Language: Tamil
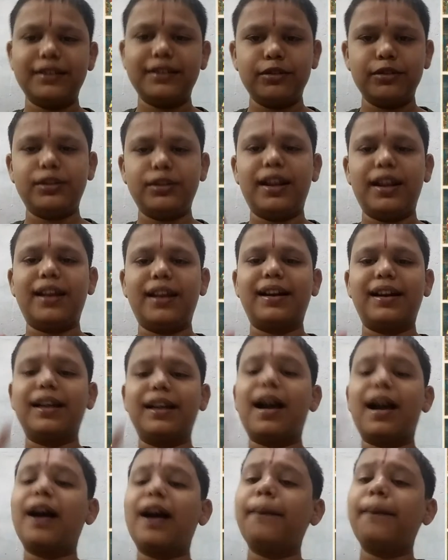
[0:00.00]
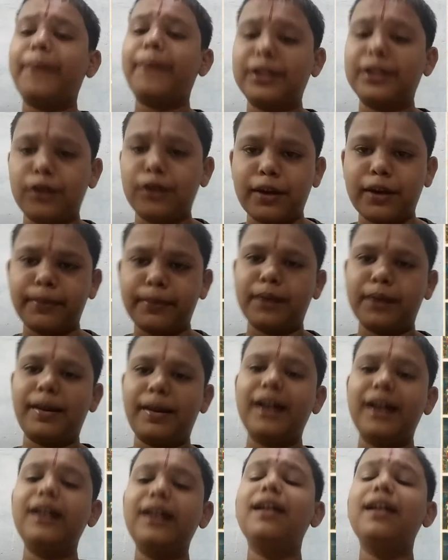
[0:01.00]
ருத்ரர்களுக்காக பதினோரு
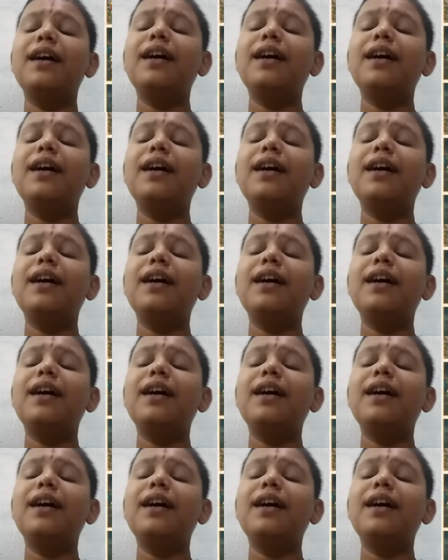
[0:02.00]
பெருமாள்